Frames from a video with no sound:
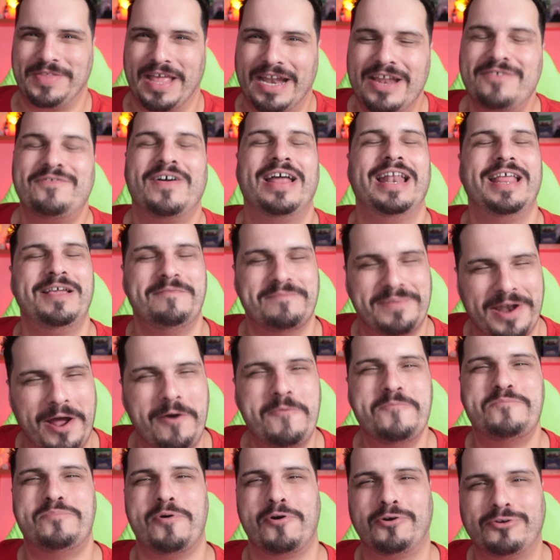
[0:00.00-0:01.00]
Ele vai lembrar
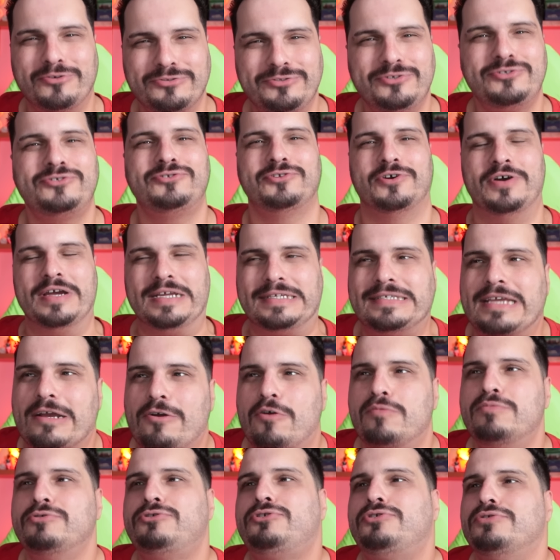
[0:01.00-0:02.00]
um pouco dos dois. É
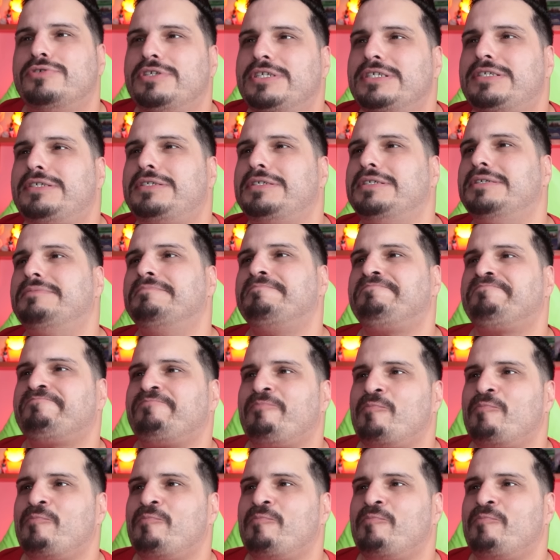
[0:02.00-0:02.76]
como se unisse